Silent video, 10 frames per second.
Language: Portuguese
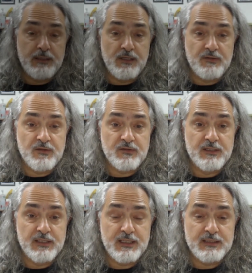esses
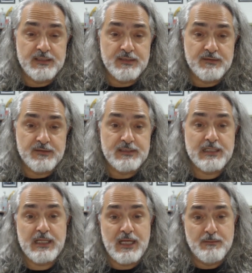grandes
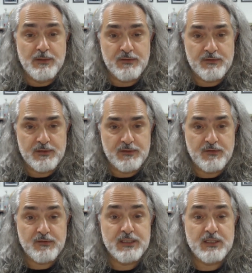dilemas,
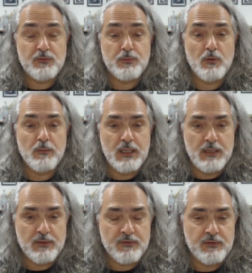esses grandes
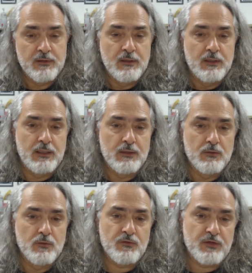problemas,
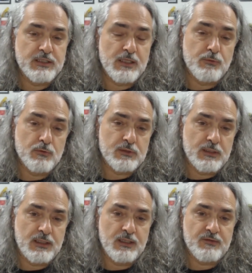eu gostaria de
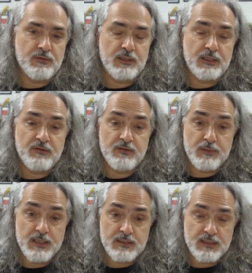apontar a questão da crise
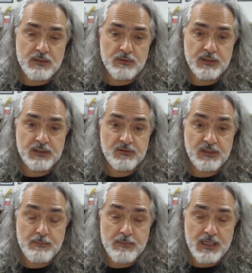ambiental, da crise
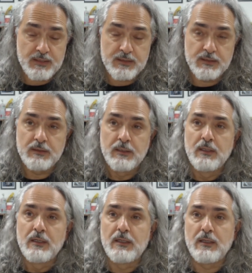climática,
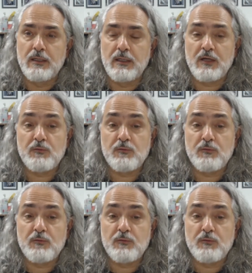ah, as